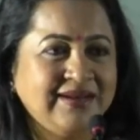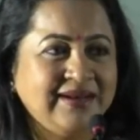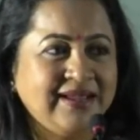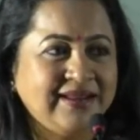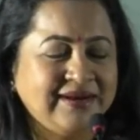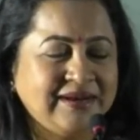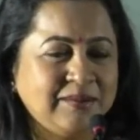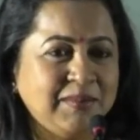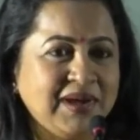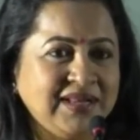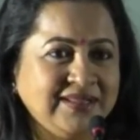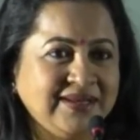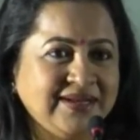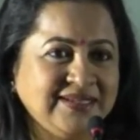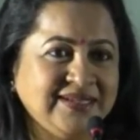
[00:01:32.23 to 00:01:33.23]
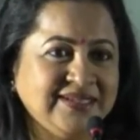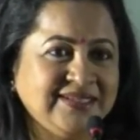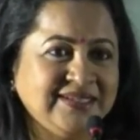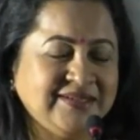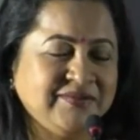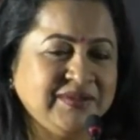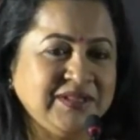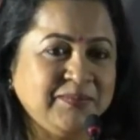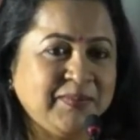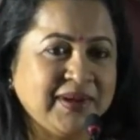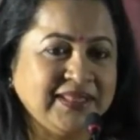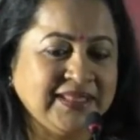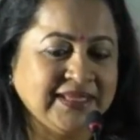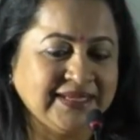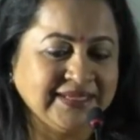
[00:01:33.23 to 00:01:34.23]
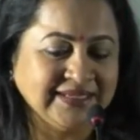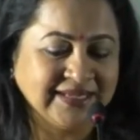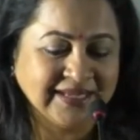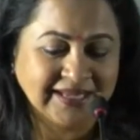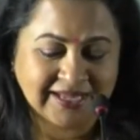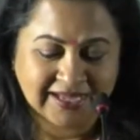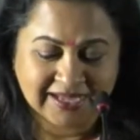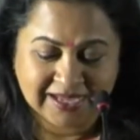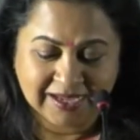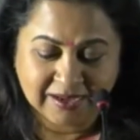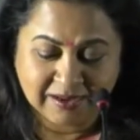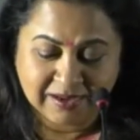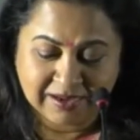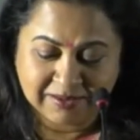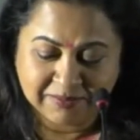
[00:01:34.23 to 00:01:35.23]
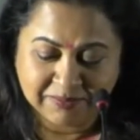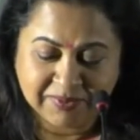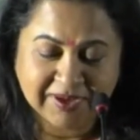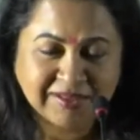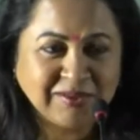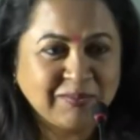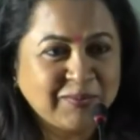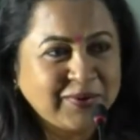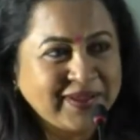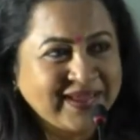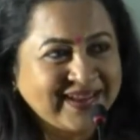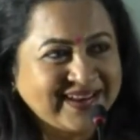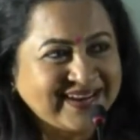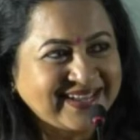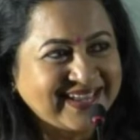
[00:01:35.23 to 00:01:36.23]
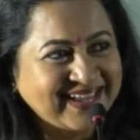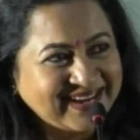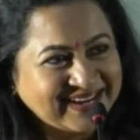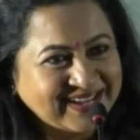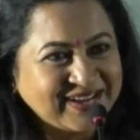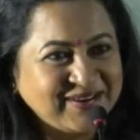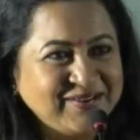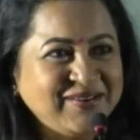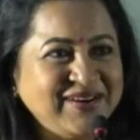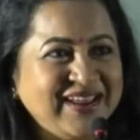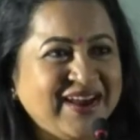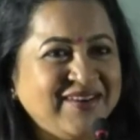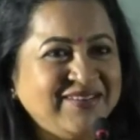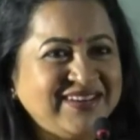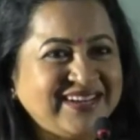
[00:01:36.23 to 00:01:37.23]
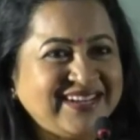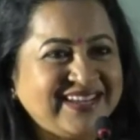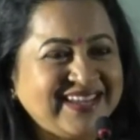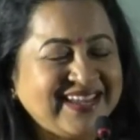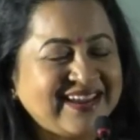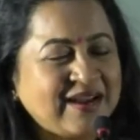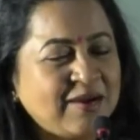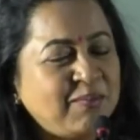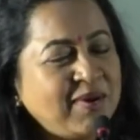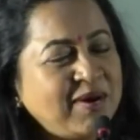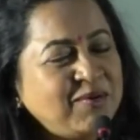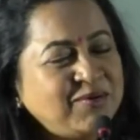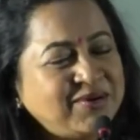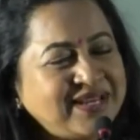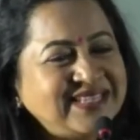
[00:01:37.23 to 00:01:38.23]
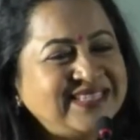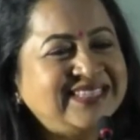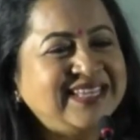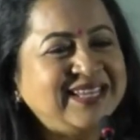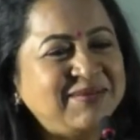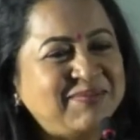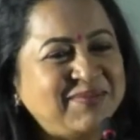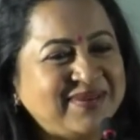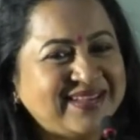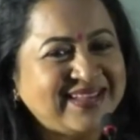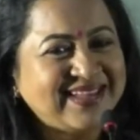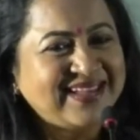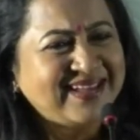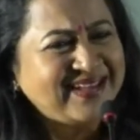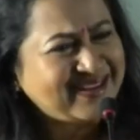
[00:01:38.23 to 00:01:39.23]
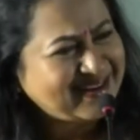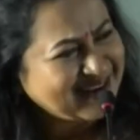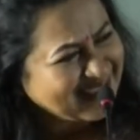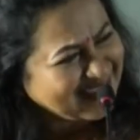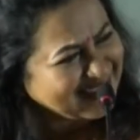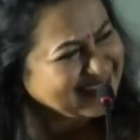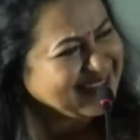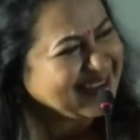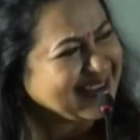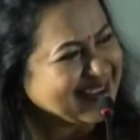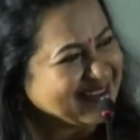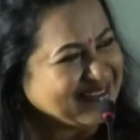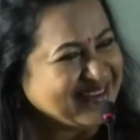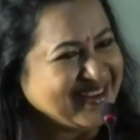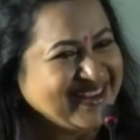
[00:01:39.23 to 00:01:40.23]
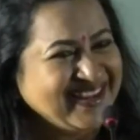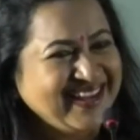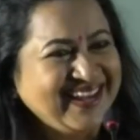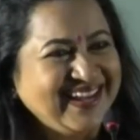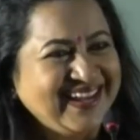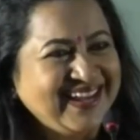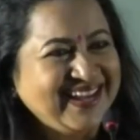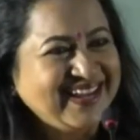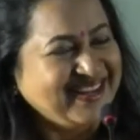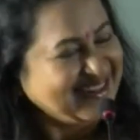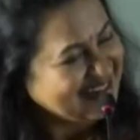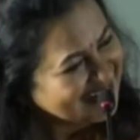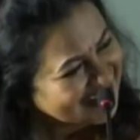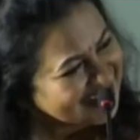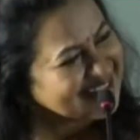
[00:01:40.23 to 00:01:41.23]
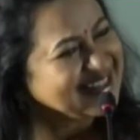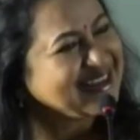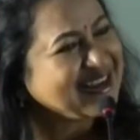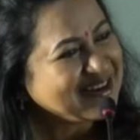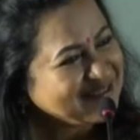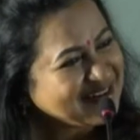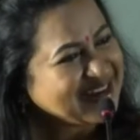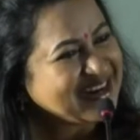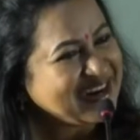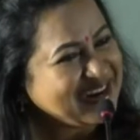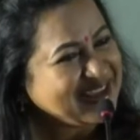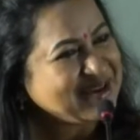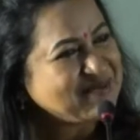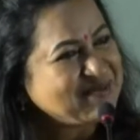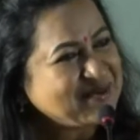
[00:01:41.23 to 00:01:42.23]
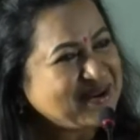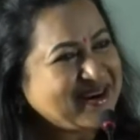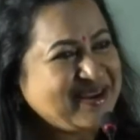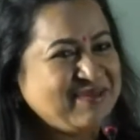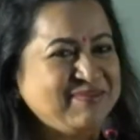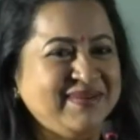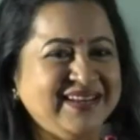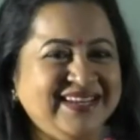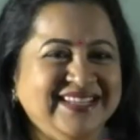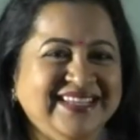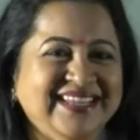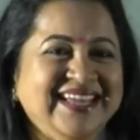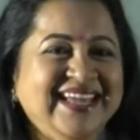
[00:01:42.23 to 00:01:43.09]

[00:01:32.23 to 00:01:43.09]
டைரக்டர் பாரதி ராஜா சார் வந்து பார்த்தாரு பார்த்தப்போ எனக்கு இன்னொன்று ஞாபகம் இருக்குது எங்கள் அப்பா ஒரே சிரிப்பு ராதிகாவா ராதிகாவா நடிக்க போகிறா அப்படின்னு